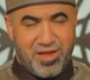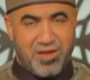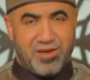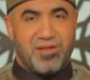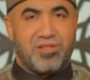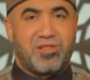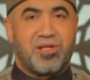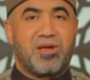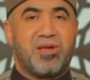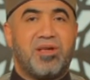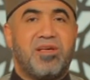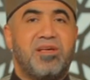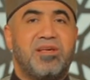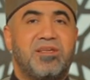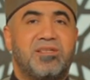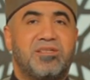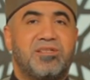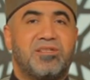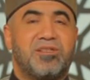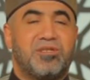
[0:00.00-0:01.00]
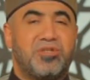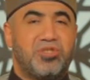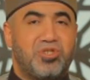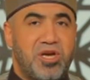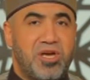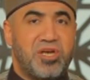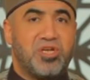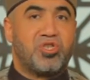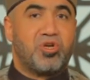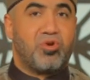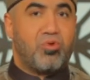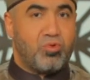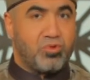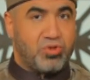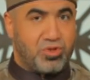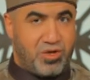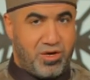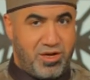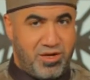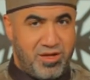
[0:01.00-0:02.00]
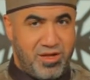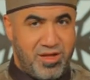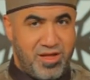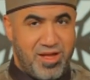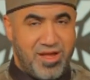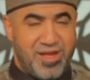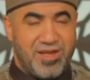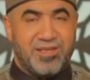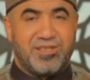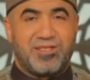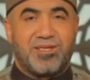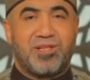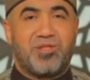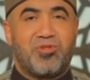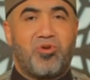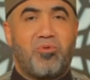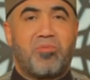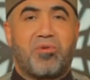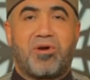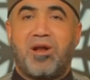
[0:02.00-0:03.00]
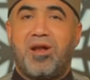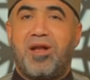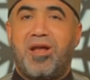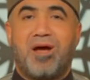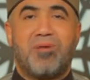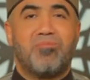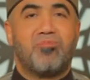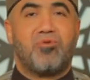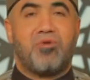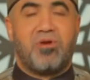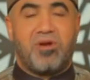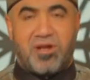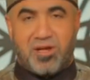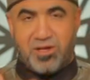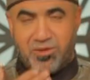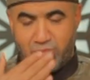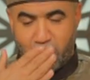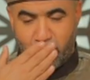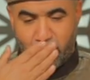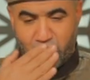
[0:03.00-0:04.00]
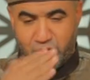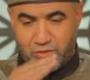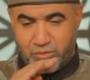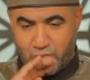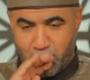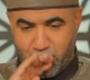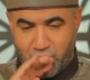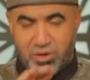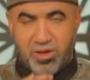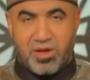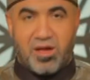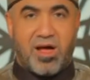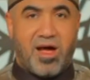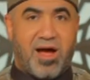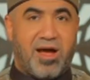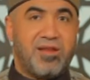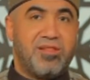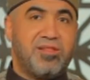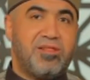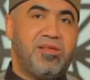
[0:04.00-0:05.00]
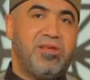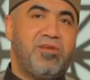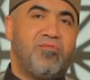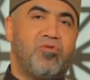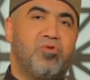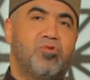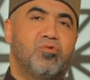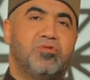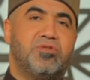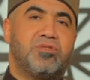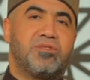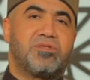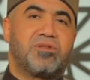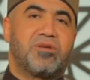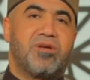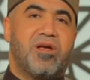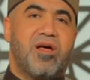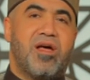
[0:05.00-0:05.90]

لتجهيز جيش العسرة سيدنا عمر قال الحمد لله عندي فلوس